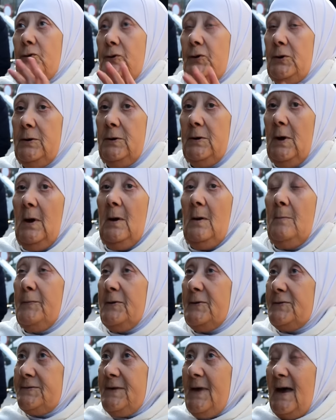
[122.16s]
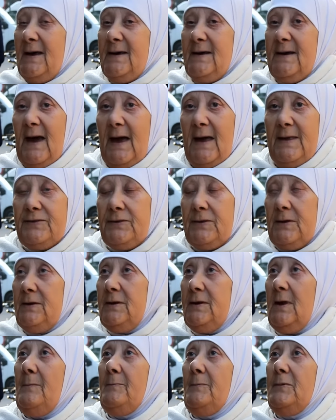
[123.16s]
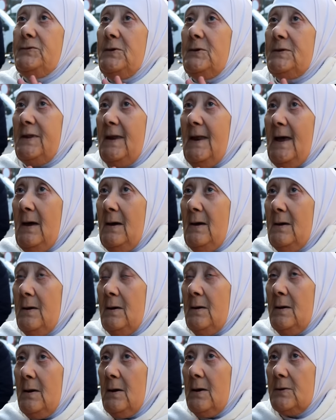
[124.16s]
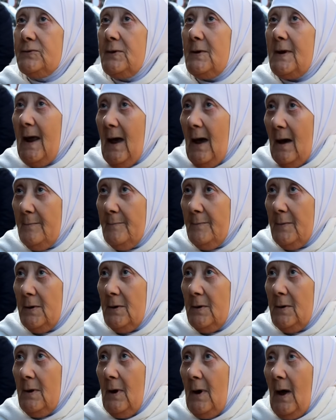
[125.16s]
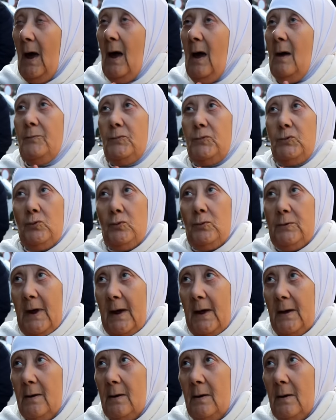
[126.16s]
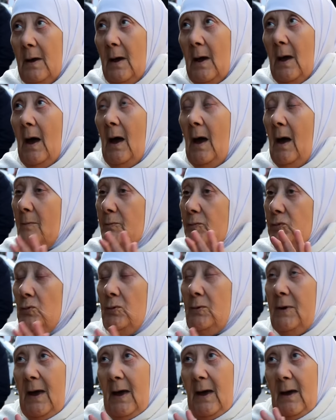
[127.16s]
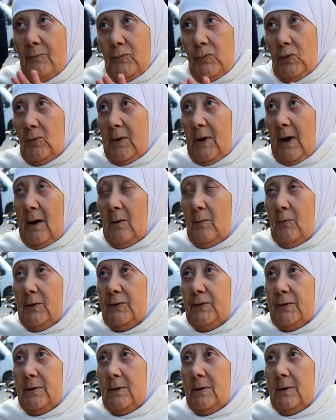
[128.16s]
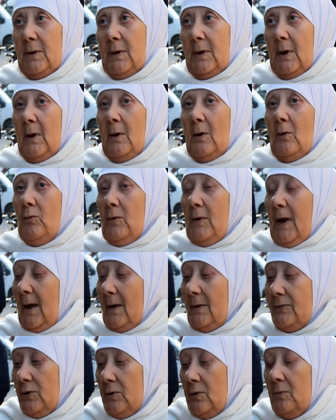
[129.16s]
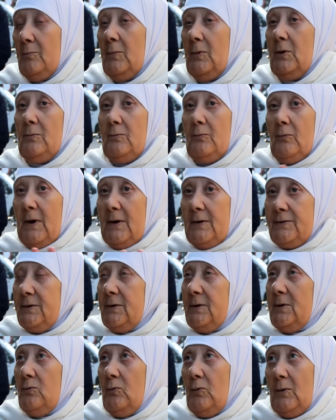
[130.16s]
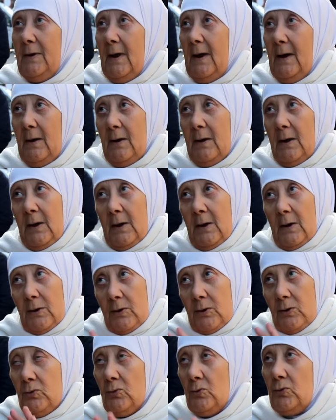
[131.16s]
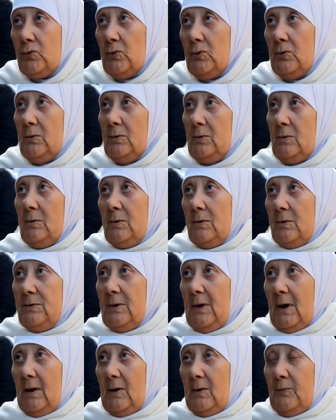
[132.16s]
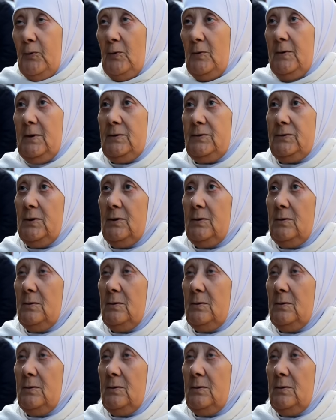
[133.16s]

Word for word: شيء بصح كاع الدنيا مدت له دراهم الحمد لله الحمد لله الحمد لله ولدي ولا عندهم والديه ولا ينوضوا يعرفونا ما عمره ما